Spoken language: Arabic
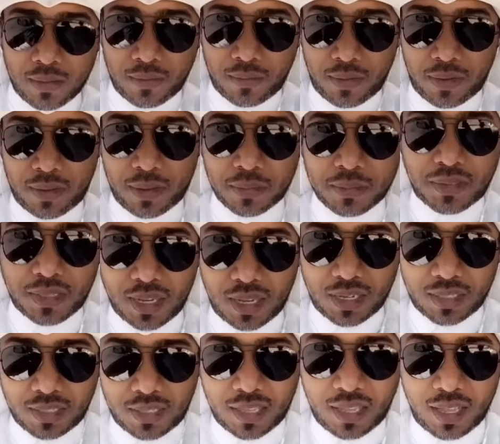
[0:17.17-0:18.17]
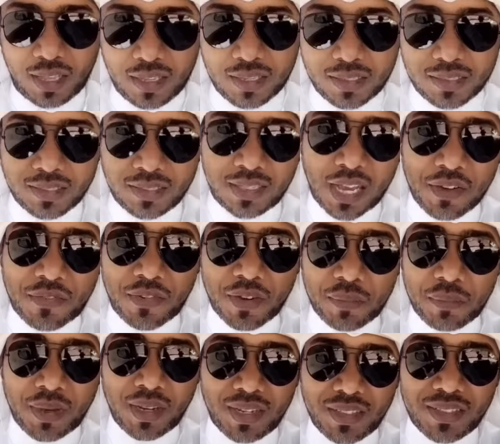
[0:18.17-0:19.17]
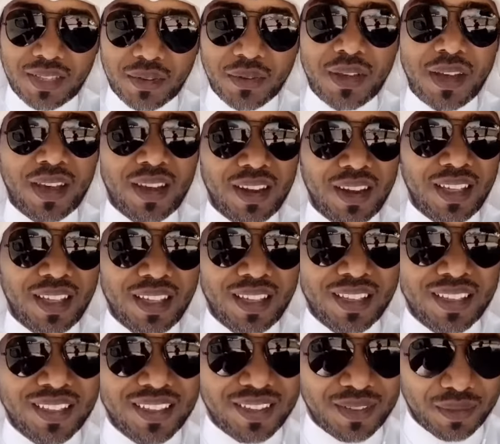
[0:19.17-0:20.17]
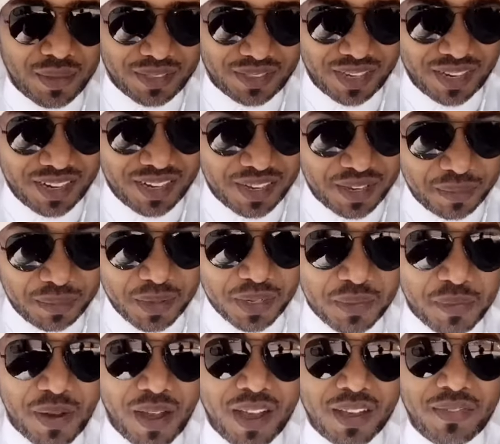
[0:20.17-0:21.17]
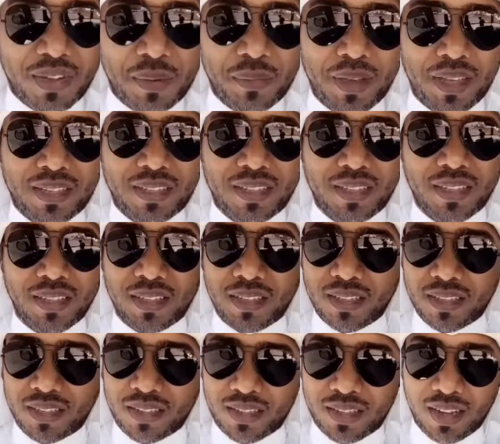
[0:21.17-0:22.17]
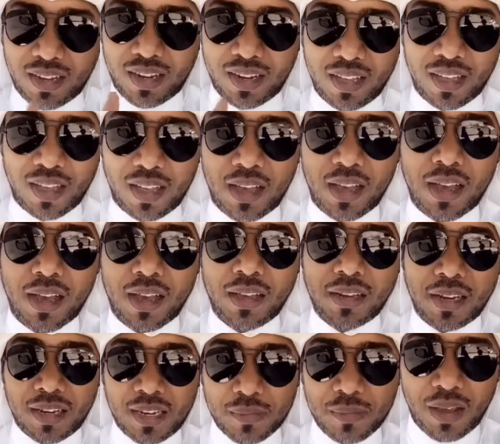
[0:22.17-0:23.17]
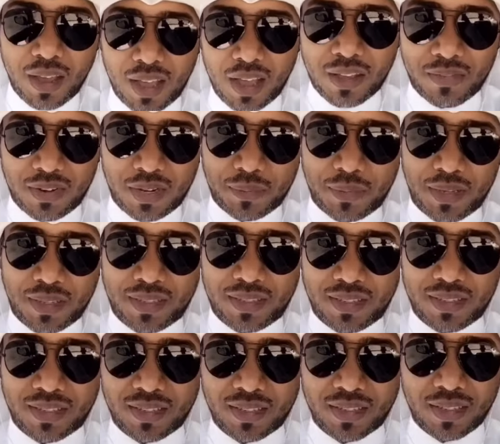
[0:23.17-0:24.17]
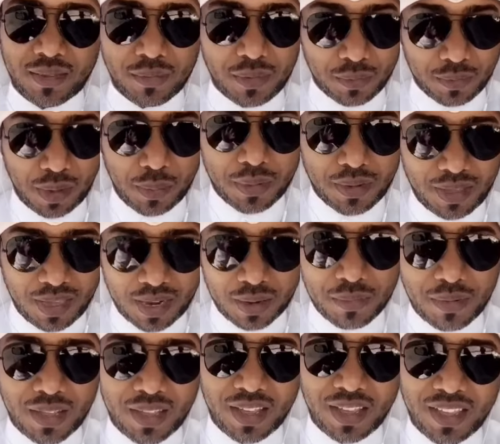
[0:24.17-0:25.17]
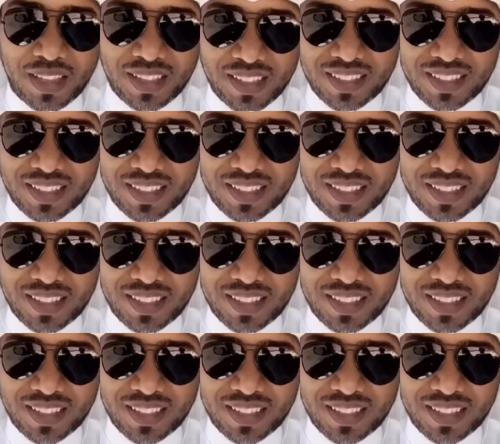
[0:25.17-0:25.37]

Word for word: فيوم جاء عنده شاف امه عنده وقال له ما شاء الله امك معاك في البيت قال لا انا اللي معاها في البيت من باب الكرم لها